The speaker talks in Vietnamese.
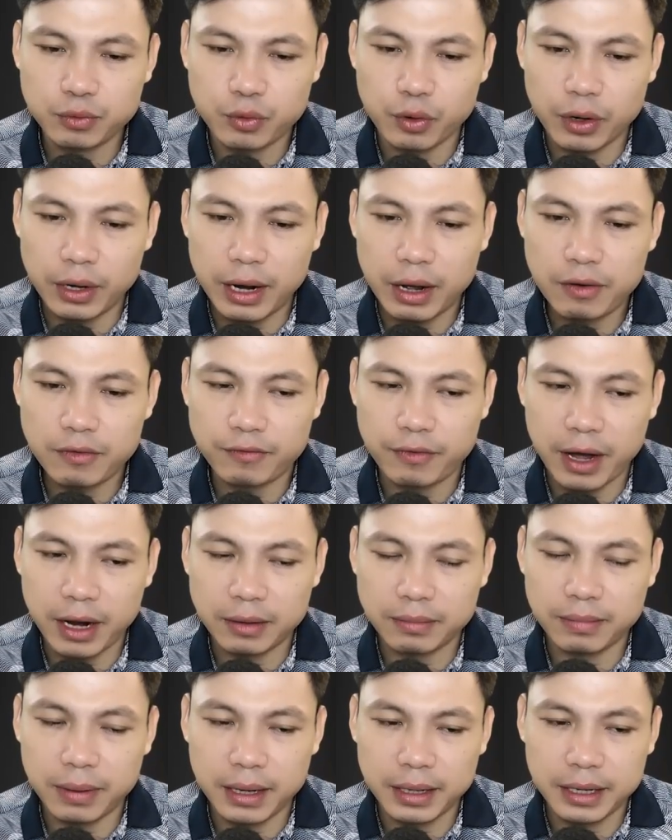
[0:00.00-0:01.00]
Thắng bất lực
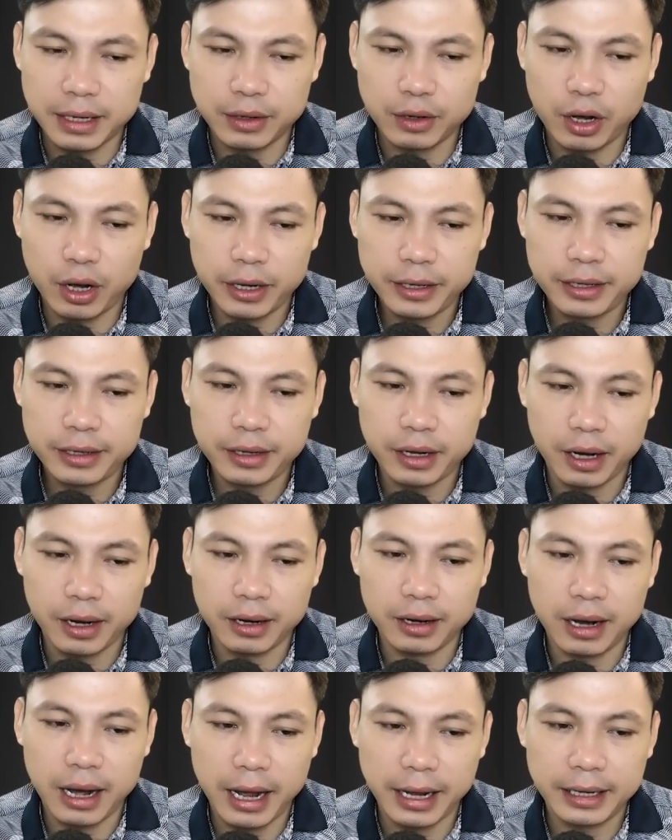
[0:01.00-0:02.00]
nằm trên giường
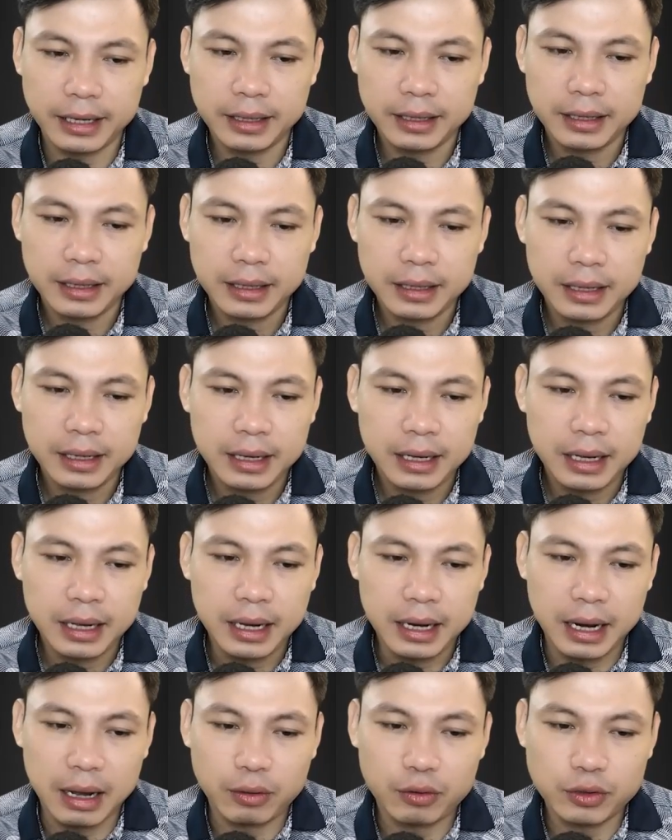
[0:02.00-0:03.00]
nhưng chân tay thì
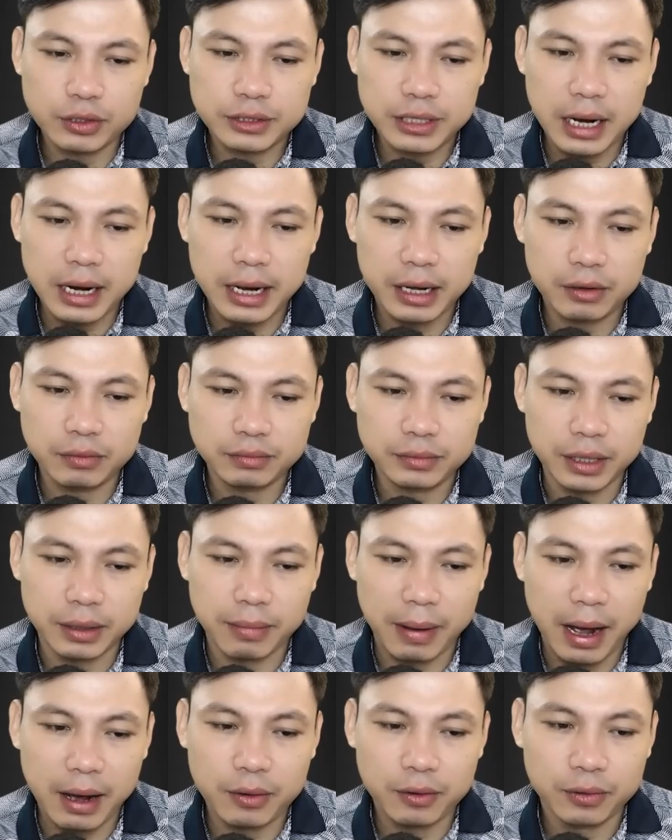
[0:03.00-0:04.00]
khua loạn xả,
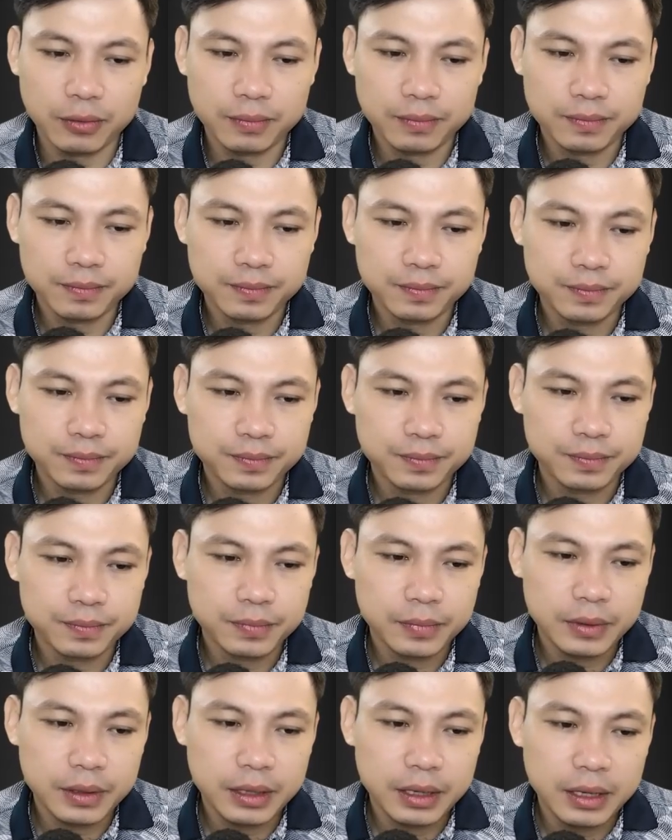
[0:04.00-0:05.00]
khiến cho Lão Hoàng
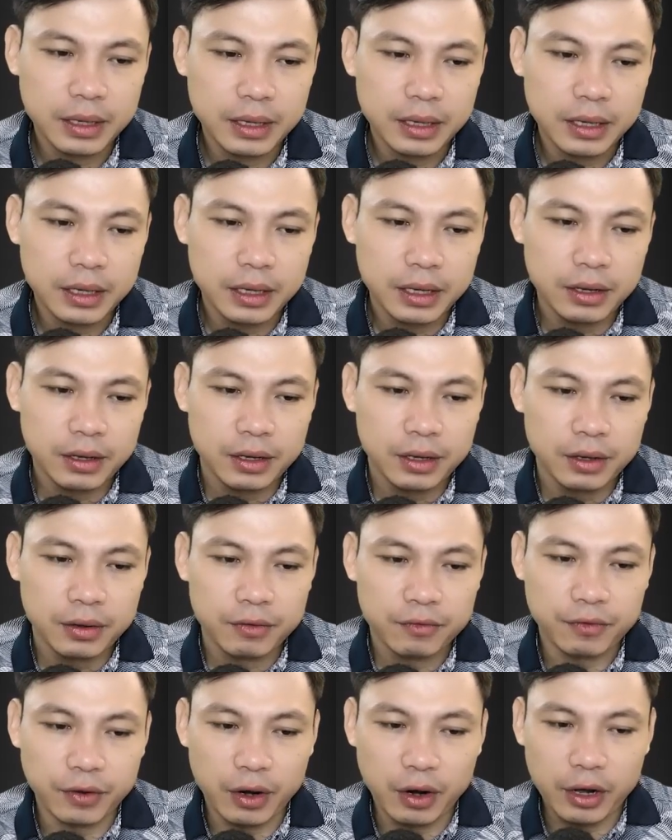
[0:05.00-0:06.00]
bực mình, đá bay
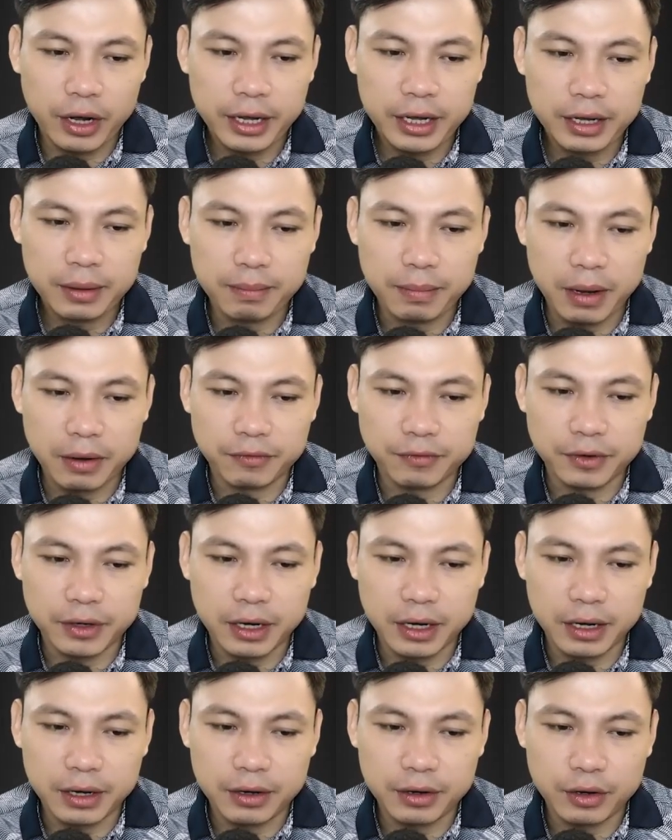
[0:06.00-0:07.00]
hắn qua một bên rồi
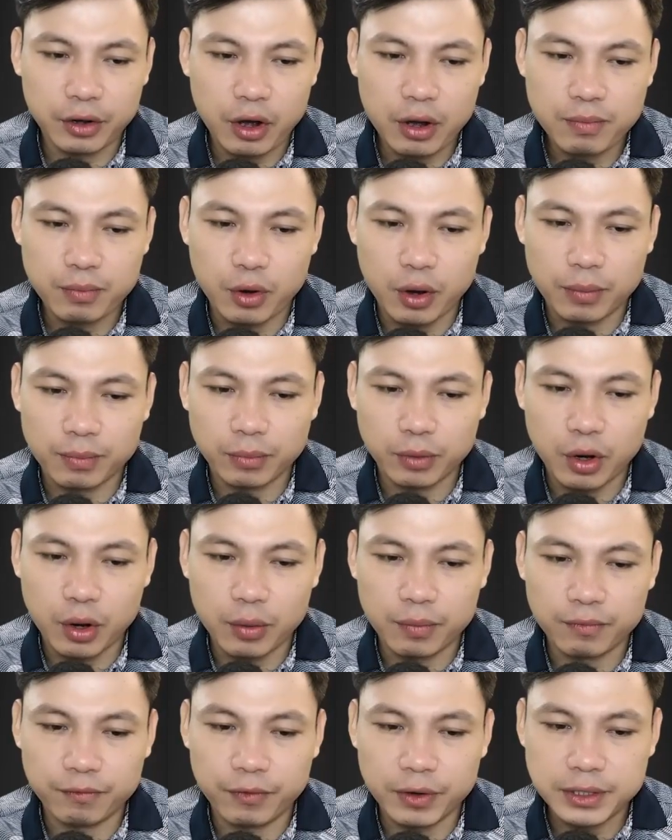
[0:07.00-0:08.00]
quát:
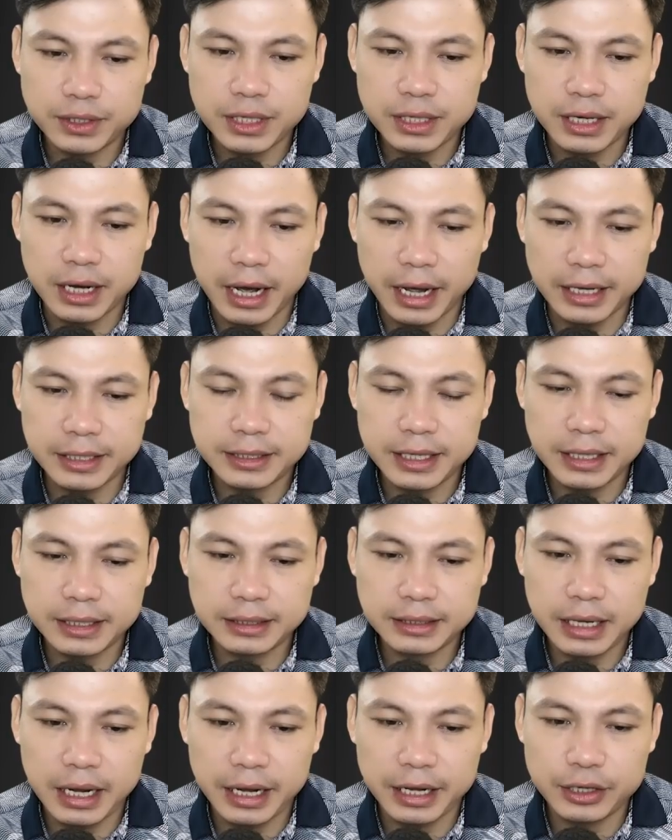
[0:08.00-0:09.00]
"Mày đừng có mà để,
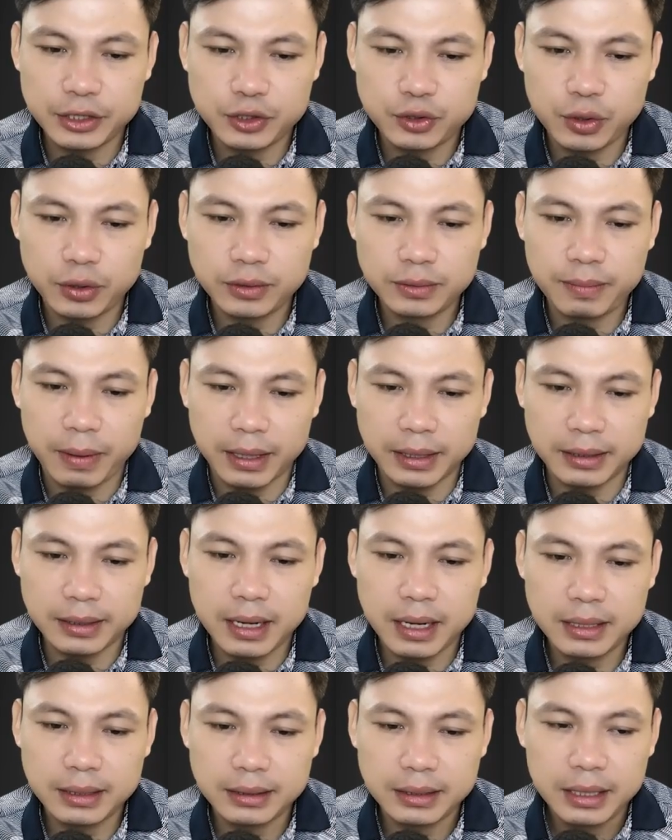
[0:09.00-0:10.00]
để tao đuổi mày ra khỏi
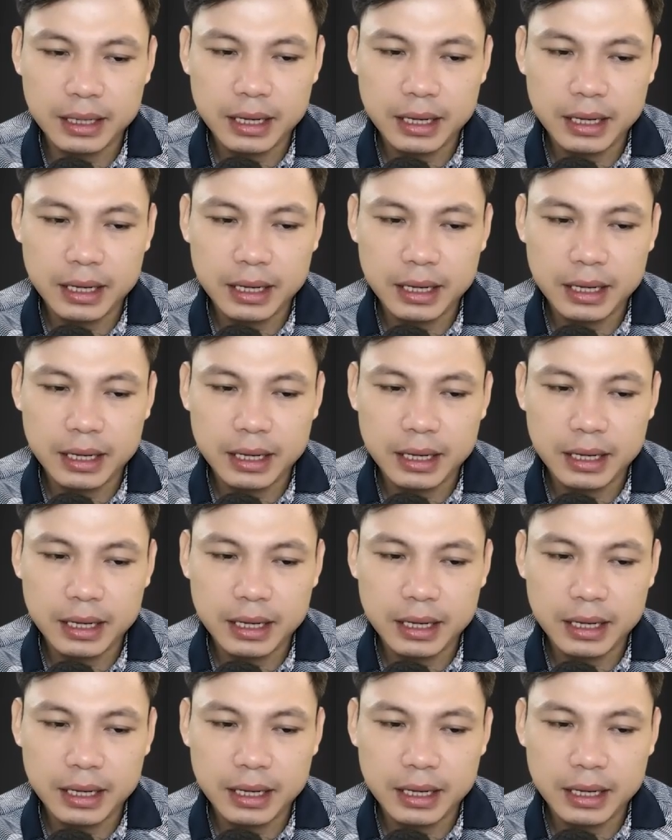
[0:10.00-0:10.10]
nhà."